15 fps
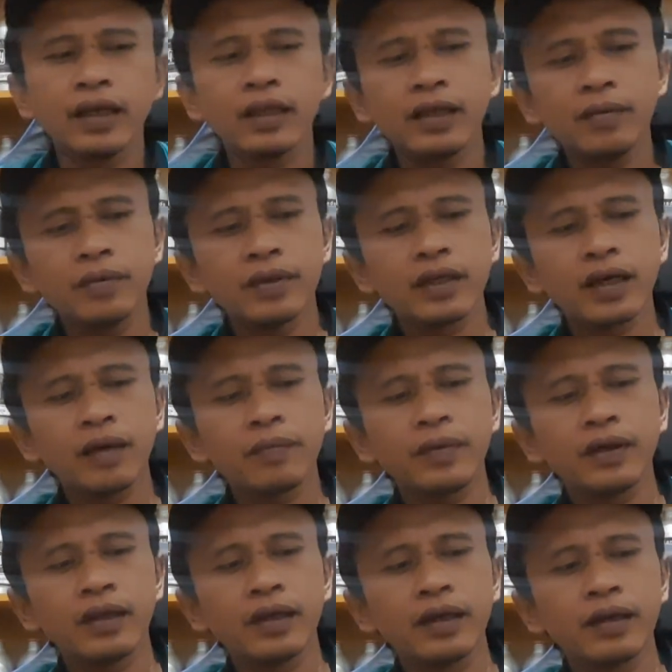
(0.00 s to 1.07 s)
nanti bisa
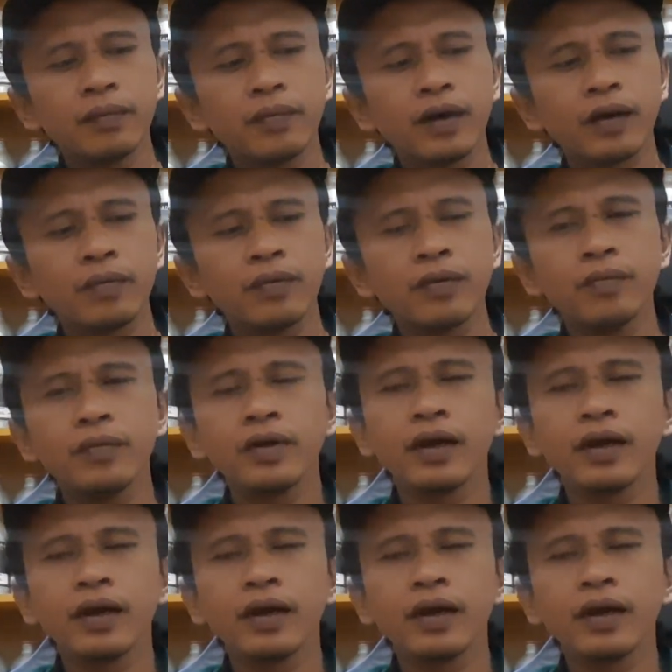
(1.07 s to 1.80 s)
pilih parfum